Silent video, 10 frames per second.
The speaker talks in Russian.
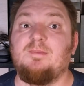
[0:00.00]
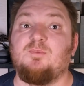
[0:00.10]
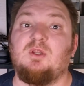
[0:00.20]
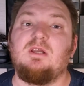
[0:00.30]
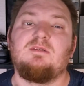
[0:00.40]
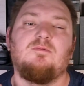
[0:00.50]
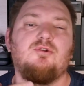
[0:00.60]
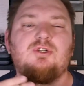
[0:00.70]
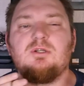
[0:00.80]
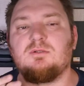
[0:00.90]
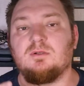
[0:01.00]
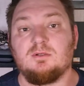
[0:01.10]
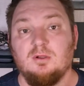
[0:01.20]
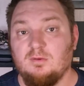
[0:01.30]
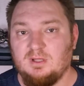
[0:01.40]
да и звучит все
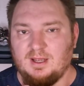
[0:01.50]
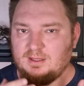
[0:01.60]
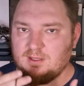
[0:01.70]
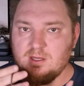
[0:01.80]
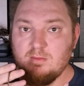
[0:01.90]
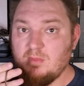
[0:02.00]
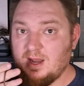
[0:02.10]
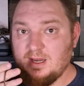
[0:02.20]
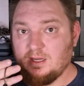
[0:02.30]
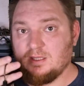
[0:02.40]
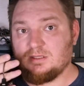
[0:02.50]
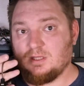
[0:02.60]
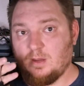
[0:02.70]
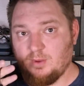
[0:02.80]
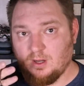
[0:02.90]
словно это не маленький
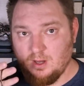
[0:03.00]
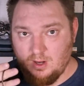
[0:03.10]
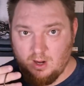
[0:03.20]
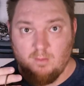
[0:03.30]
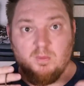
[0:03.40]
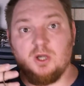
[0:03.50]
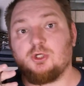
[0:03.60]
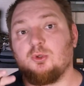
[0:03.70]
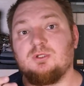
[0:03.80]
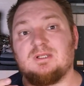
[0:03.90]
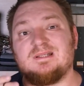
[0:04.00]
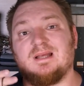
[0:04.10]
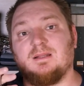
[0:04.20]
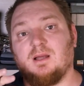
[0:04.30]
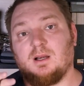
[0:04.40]
цапик, а большой
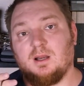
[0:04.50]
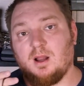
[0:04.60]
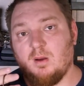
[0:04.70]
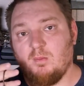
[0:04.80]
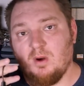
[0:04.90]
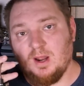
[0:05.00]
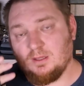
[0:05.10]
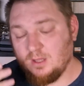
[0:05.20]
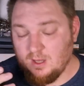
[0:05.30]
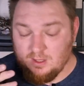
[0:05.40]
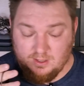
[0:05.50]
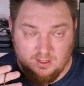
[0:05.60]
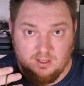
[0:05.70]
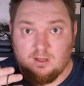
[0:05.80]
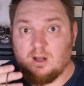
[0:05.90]
стационарный комбайн
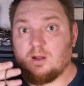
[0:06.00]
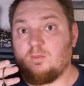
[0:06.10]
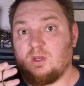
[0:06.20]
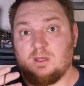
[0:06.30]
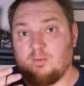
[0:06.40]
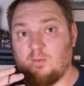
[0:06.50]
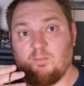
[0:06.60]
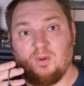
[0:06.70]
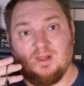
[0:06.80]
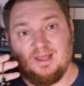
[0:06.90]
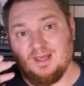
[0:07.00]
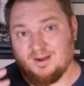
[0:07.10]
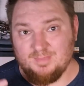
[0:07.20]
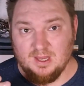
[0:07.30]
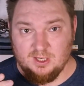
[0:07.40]
или как минимум
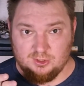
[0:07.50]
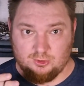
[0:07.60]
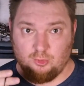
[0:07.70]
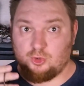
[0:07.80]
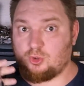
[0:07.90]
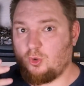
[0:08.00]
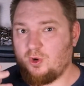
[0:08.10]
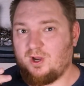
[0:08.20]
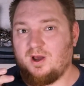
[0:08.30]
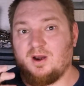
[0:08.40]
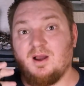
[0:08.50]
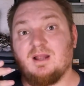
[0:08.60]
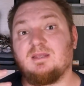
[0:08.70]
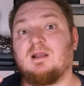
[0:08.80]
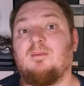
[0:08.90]
плеер. С душой,
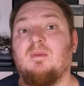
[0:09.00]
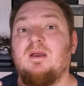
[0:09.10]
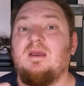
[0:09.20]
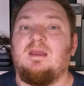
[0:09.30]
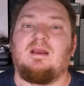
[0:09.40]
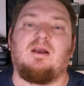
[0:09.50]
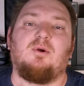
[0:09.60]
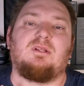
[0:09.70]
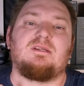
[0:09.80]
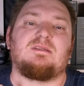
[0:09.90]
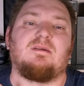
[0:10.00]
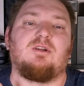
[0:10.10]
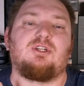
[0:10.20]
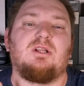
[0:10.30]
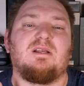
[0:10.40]
характером и какой-то
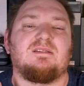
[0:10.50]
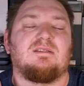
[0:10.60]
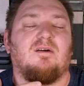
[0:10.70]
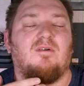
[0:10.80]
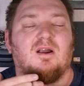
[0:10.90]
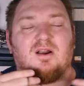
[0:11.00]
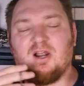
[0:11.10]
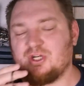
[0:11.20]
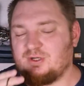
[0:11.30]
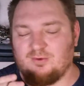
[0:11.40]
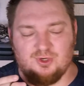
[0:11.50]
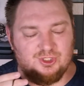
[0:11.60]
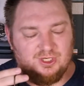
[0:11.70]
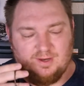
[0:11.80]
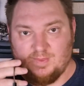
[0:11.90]
совершенно
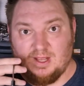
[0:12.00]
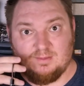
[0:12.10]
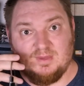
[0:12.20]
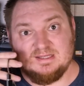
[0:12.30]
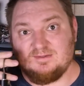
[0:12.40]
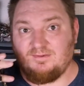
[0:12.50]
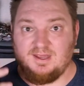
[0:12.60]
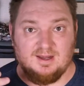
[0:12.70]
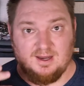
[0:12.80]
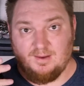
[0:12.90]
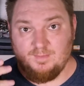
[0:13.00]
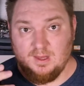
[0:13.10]
завораживающей атмосферой.